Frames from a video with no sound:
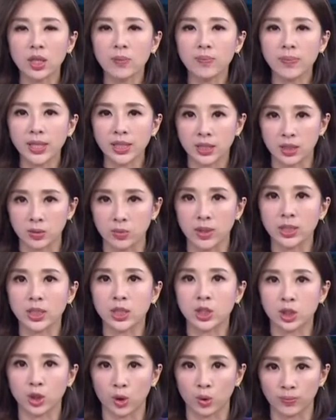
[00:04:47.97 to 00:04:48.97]
更被指为
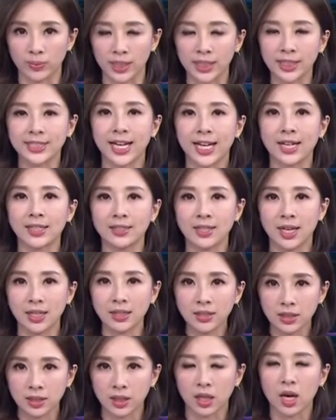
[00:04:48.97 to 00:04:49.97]
是首名感
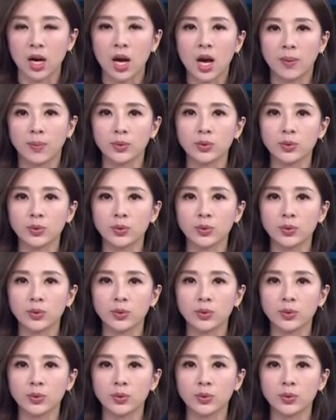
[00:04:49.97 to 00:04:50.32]
染者。